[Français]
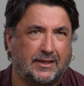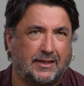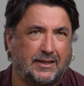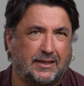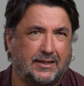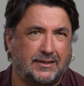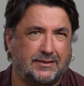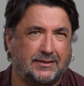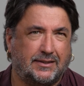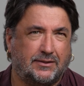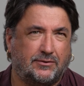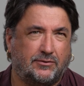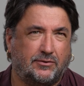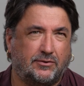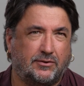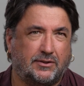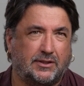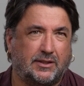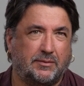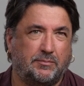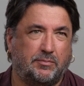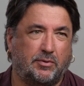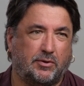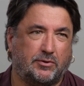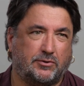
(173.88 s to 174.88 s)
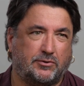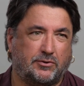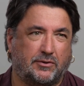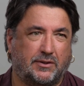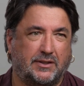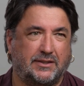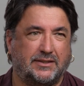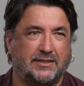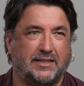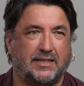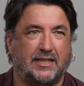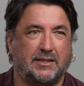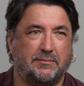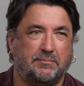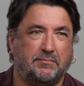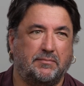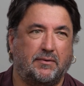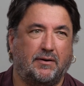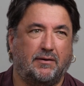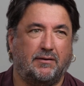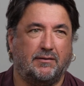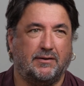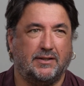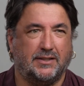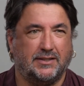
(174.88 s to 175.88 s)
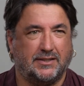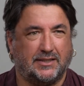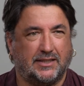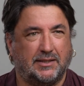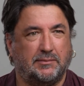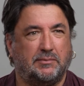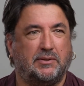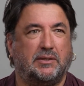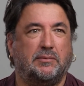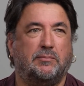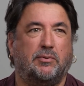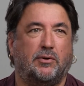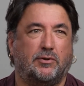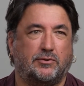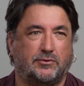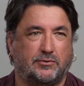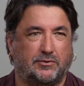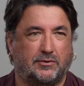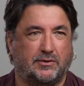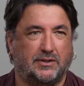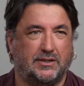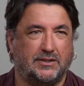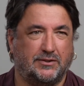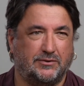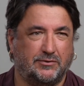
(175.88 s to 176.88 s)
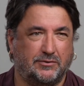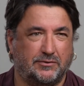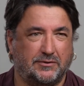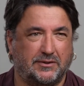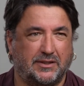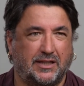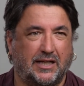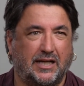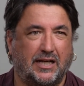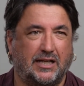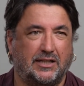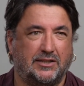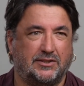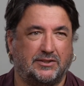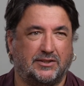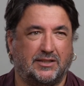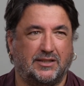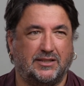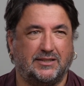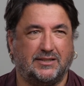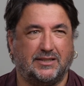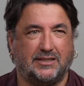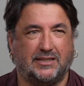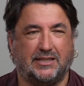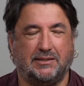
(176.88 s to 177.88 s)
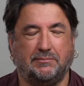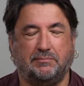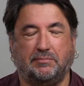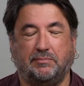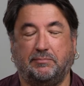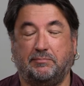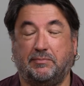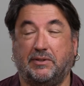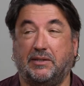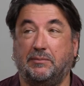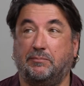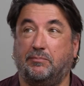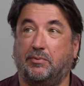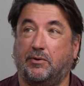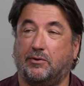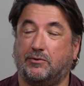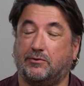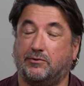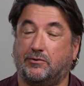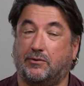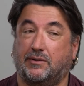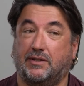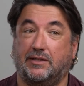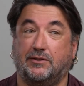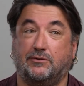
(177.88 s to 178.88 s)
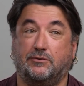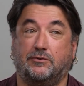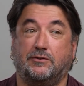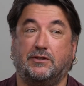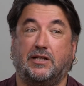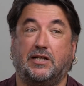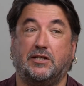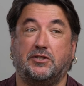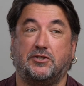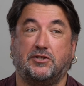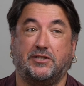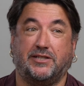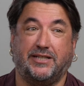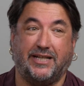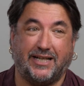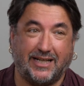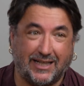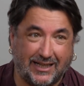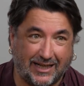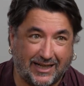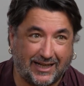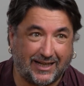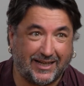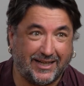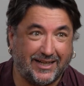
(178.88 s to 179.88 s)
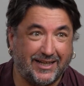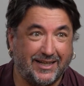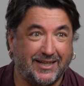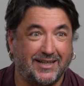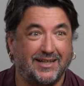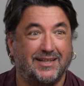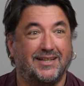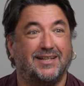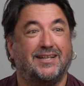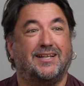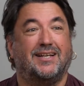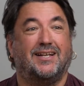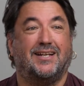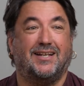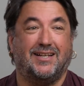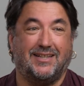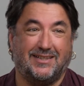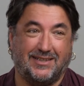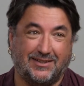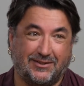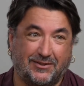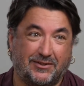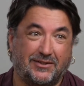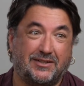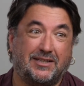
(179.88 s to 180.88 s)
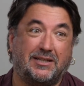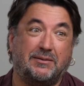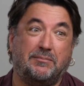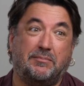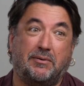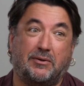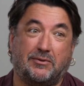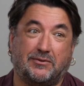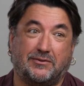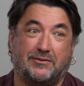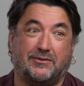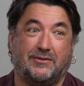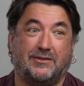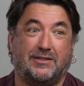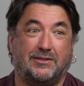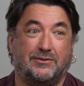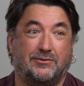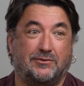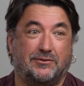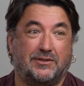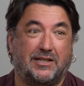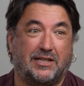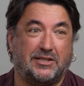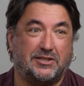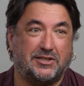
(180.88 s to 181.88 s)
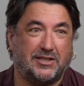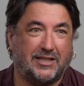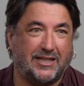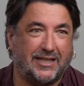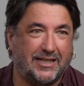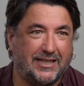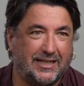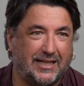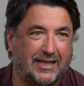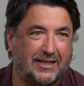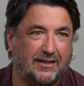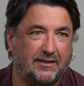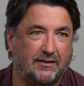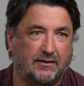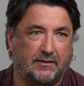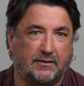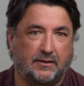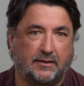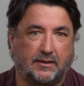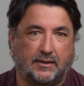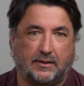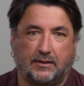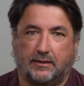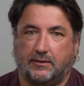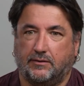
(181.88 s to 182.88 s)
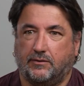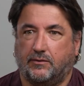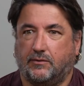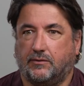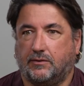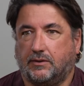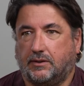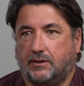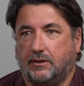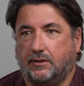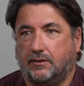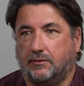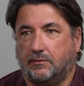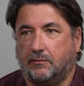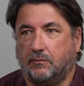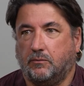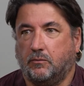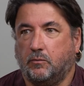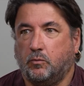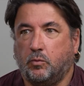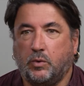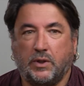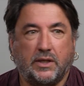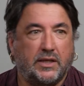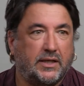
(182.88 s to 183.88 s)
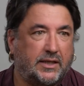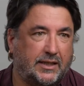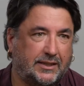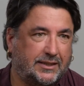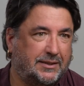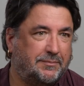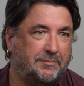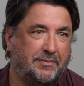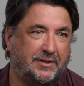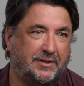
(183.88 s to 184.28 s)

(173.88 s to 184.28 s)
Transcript: les, études qui portent sur les équipements, les équipes qui portent sur les usages, les équipes qui portent sur les usages déclarés, les études qui portent sur les usages réels. Donc oui, il y a des